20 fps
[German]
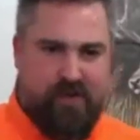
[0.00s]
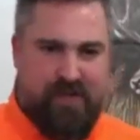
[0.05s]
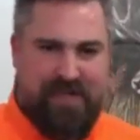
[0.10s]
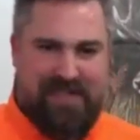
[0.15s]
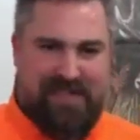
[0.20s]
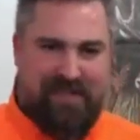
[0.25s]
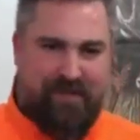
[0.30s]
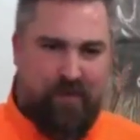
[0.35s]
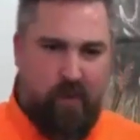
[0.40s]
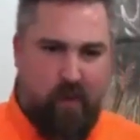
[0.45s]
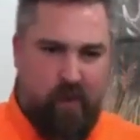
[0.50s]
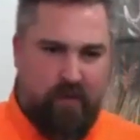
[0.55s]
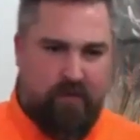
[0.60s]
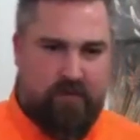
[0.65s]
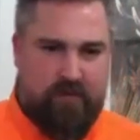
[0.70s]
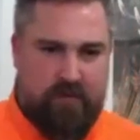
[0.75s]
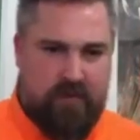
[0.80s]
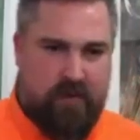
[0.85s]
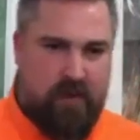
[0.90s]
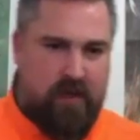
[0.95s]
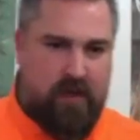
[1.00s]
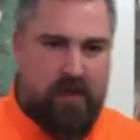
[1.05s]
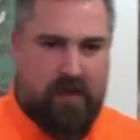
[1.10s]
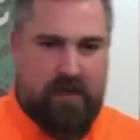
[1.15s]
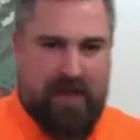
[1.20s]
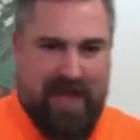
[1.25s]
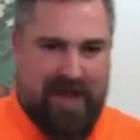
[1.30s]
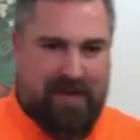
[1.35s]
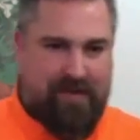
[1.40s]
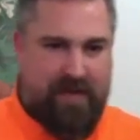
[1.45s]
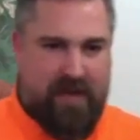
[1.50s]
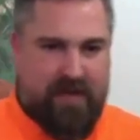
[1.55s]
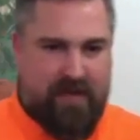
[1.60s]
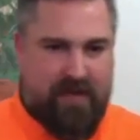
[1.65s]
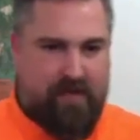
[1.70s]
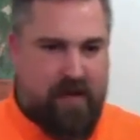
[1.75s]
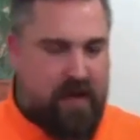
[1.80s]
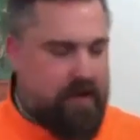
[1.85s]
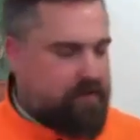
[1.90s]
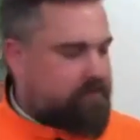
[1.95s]
2, Jagd fertig
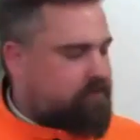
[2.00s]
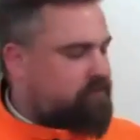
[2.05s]
machen.